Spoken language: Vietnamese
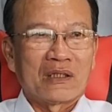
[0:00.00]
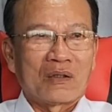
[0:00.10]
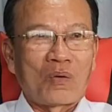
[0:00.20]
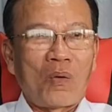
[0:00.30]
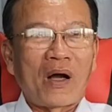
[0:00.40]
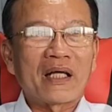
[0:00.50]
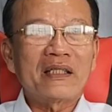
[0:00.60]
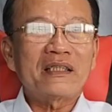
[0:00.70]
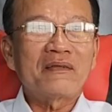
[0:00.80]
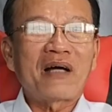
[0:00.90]
ngoài
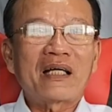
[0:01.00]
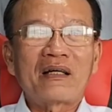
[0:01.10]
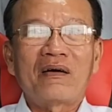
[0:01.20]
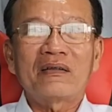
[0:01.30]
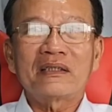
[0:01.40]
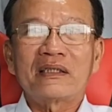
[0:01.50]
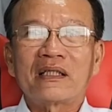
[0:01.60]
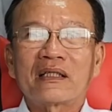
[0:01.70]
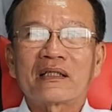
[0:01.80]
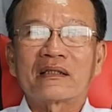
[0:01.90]
cái chê vai đó thì
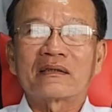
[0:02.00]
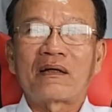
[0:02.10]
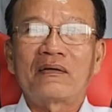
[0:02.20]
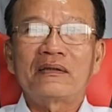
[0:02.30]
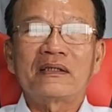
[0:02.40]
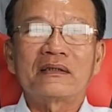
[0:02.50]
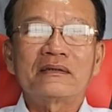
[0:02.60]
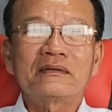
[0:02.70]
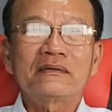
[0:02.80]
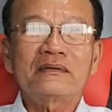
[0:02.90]
có
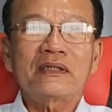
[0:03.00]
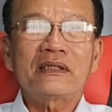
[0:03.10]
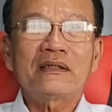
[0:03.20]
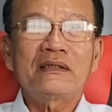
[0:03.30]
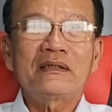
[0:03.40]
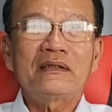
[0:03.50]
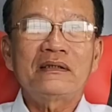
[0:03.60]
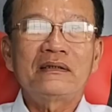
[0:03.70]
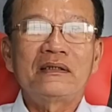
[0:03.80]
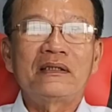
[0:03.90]
những cái, cái
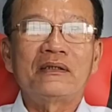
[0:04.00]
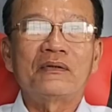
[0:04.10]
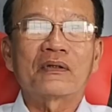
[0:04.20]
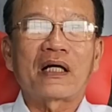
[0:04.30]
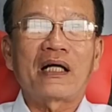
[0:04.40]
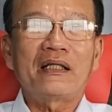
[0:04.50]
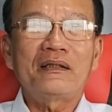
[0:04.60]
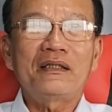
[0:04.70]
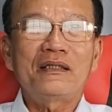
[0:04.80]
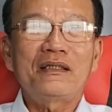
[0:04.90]
nhiều
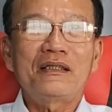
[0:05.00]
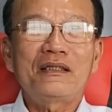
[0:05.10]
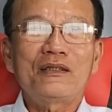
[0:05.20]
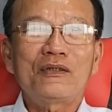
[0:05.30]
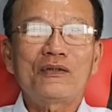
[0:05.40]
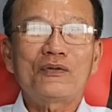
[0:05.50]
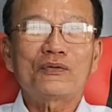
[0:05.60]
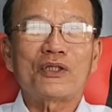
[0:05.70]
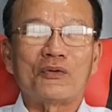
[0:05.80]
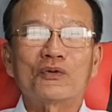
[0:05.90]
cái
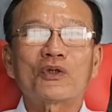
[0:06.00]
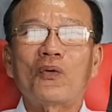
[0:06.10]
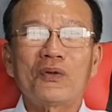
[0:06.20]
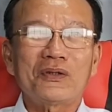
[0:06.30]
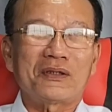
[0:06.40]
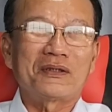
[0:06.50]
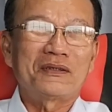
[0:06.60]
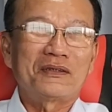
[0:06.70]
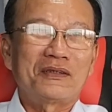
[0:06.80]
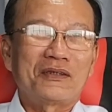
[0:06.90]
tiểu số thôi yeah.
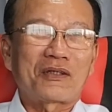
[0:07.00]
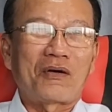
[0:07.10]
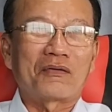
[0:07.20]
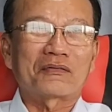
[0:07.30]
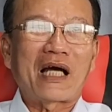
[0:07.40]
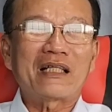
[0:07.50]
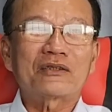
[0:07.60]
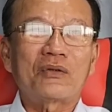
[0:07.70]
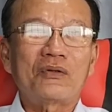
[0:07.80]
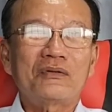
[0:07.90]
Dạ. còn đa
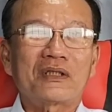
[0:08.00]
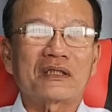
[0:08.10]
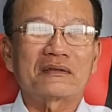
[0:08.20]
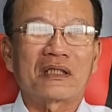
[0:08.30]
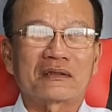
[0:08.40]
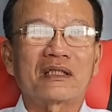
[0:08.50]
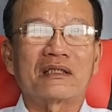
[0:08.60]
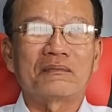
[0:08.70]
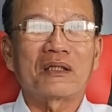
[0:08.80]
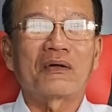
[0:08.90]
số thực thực
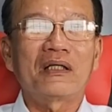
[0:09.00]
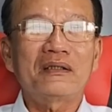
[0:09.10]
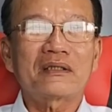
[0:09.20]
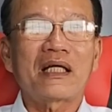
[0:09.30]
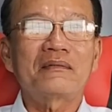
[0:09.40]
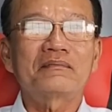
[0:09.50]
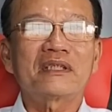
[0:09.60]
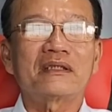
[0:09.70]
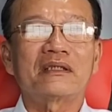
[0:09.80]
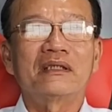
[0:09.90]
sự mà nói xem
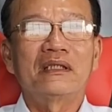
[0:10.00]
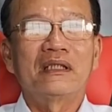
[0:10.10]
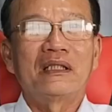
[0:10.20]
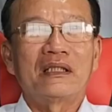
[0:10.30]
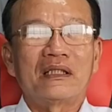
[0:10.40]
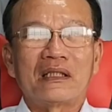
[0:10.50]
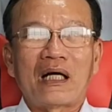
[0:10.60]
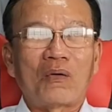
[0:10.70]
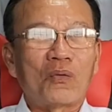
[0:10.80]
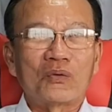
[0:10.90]
thì, thì
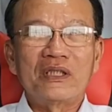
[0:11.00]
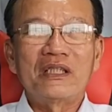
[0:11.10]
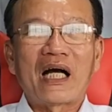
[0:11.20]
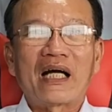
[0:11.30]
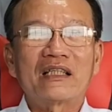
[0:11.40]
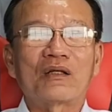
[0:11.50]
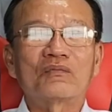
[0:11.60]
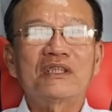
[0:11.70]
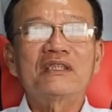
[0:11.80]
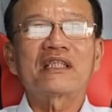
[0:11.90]
hầu như ai
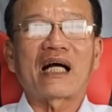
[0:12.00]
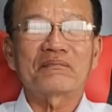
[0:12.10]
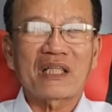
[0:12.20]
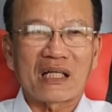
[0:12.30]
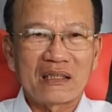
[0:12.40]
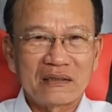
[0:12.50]
cũng thương cảm cả